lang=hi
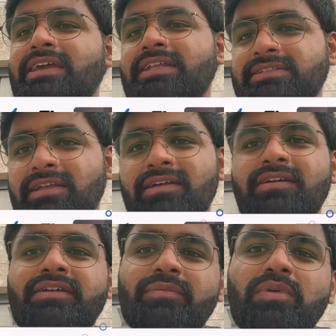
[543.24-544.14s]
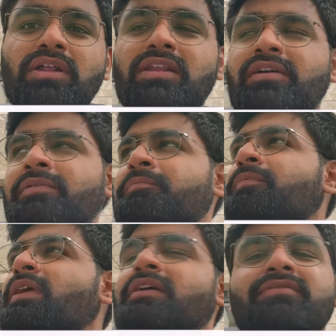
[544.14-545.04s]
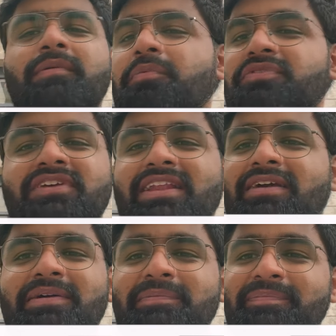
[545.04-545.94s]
क्या अच्छा लगा क्या बुरा लगा सब कुछ चलेगा